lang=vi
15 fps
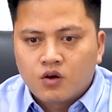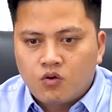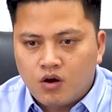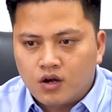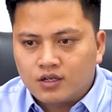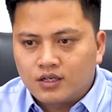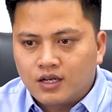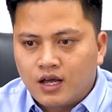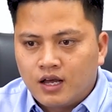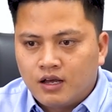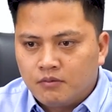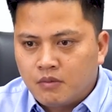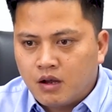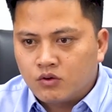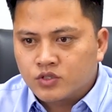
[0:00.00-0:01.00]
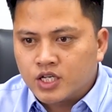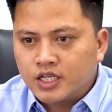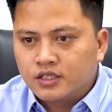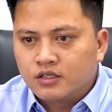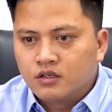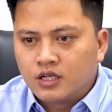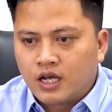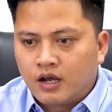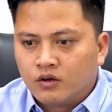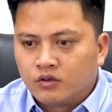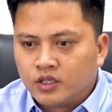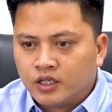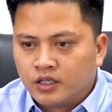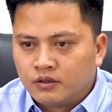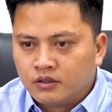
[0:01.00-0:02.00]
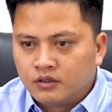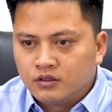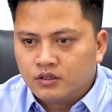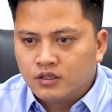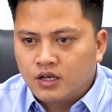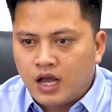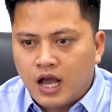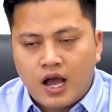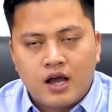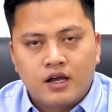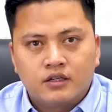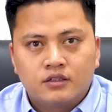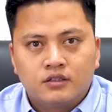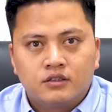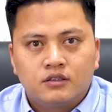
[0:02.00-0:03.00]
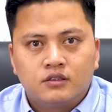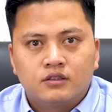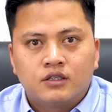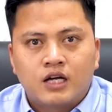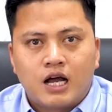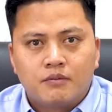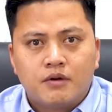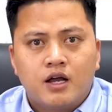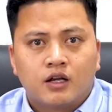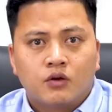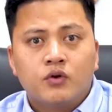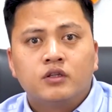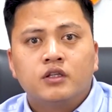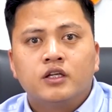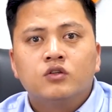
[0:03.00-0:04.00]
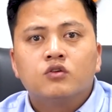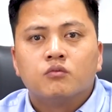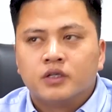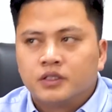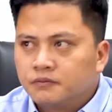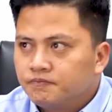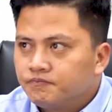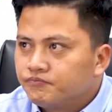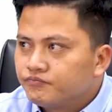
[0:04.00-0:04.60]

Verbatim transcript: hoặc là mạo danh lừa đảo để hạ bệ uy tín của mình.